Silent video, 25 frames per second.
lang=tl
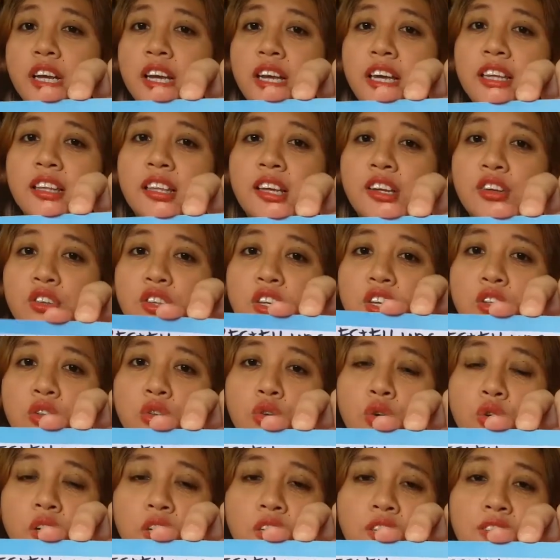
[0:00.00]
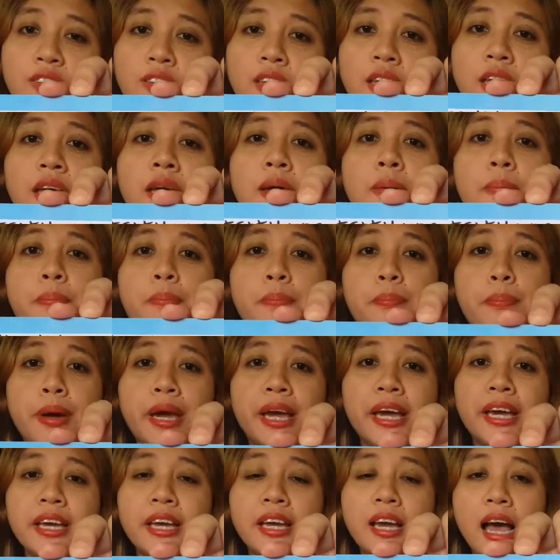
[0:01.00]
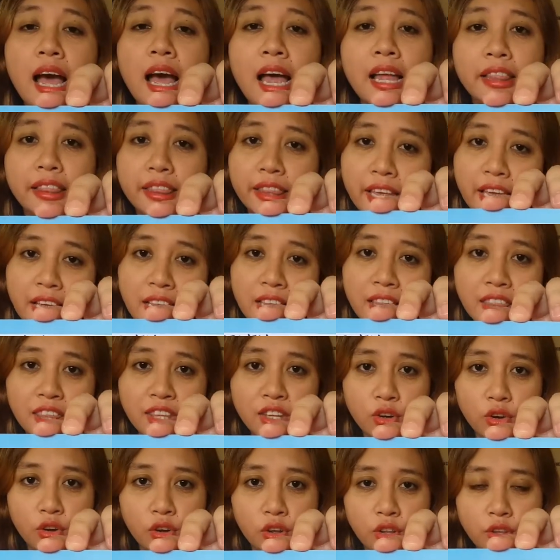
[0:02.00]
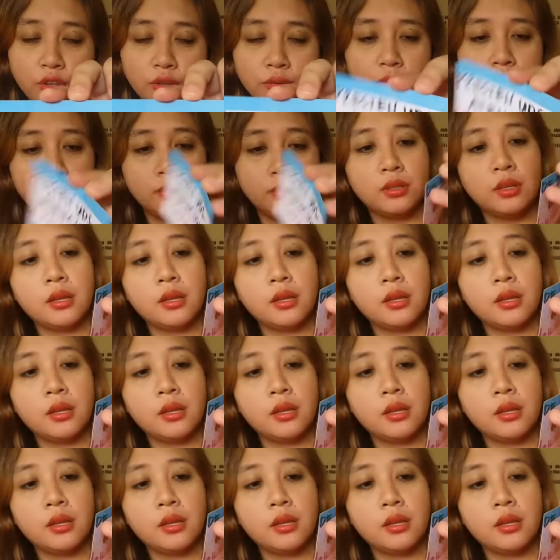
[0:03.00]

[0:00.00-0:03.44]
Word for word: nakikita nyo dito is pay attention.